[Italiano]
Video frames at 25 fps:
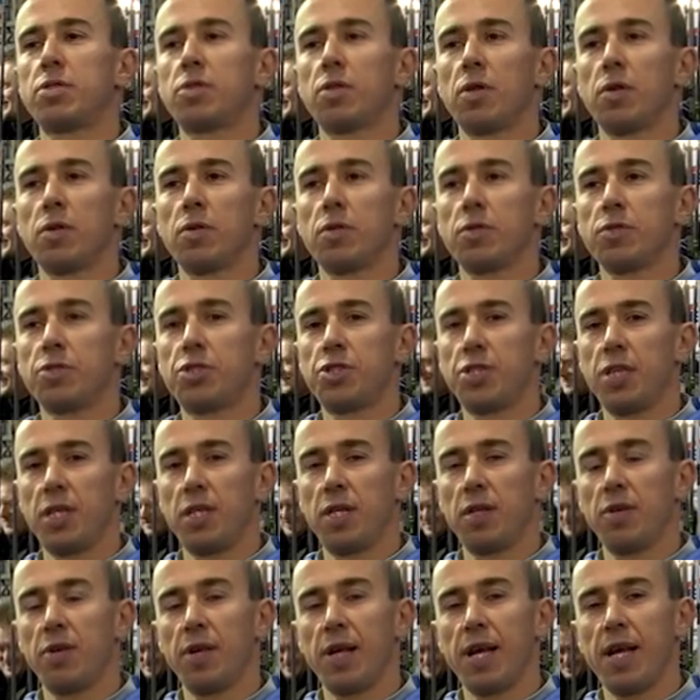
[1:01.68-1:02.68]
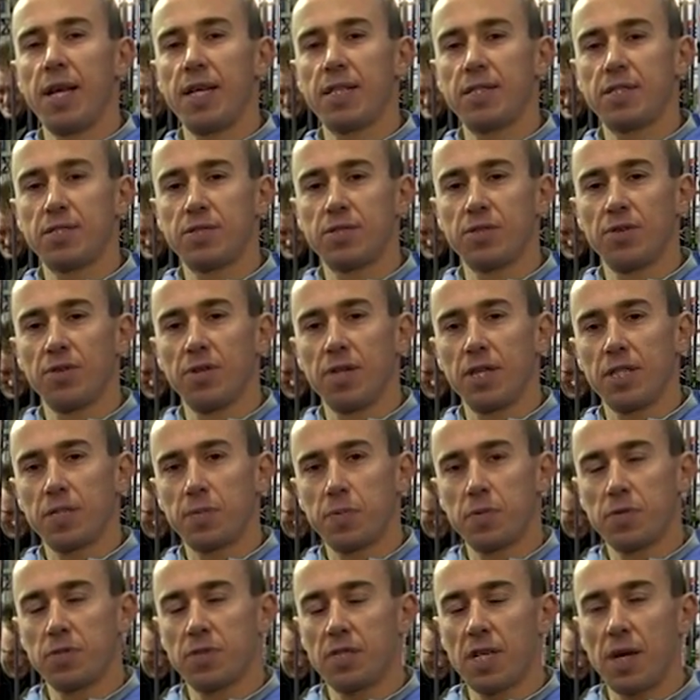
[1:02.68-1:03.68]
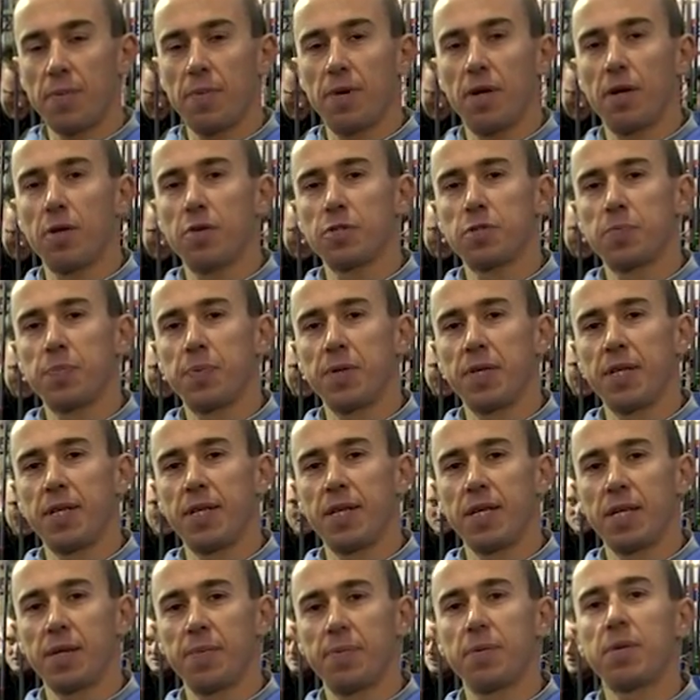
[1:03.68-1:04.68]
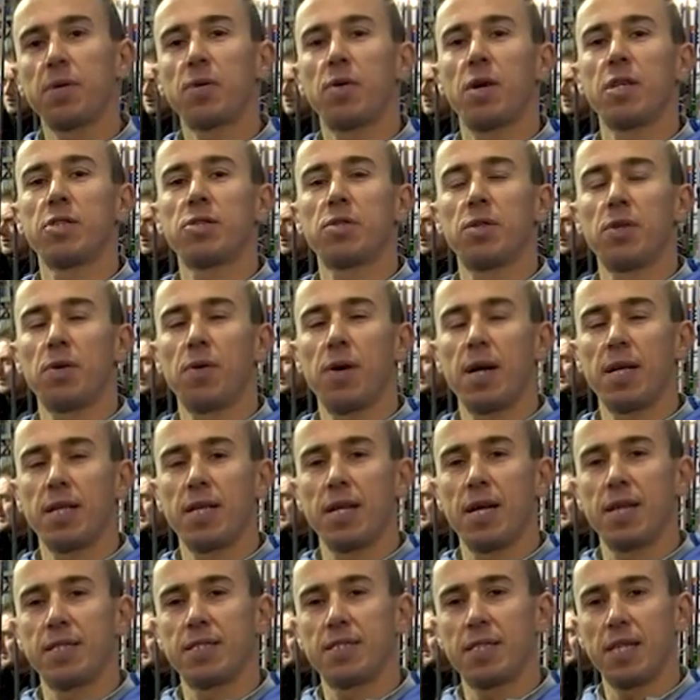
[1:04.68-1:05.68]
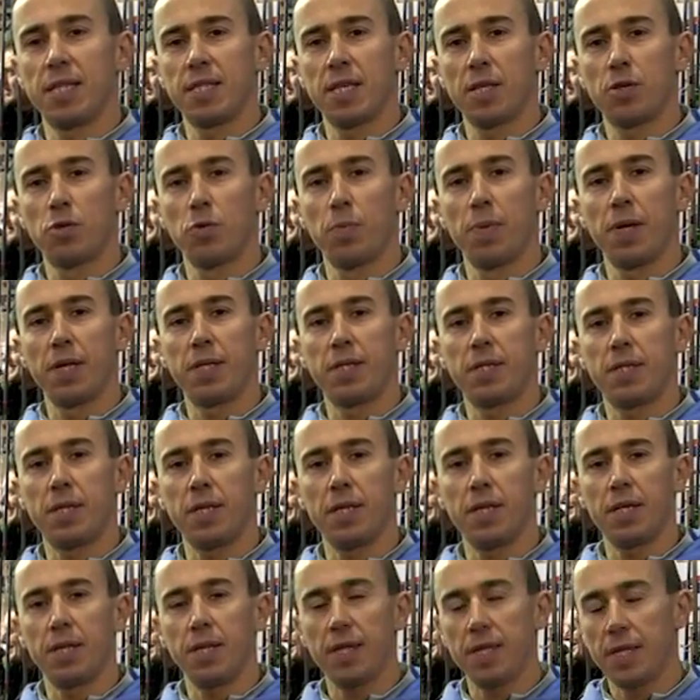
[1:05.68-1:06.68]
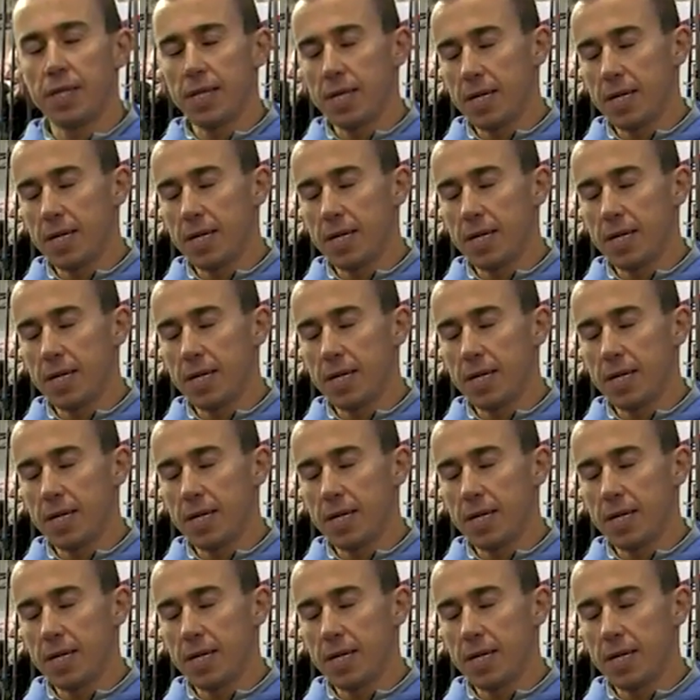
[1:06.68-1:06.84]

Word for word: sono Ciri Lorenzo, responsabile dello spinning per quanto riguarda l'azienda Tubertini.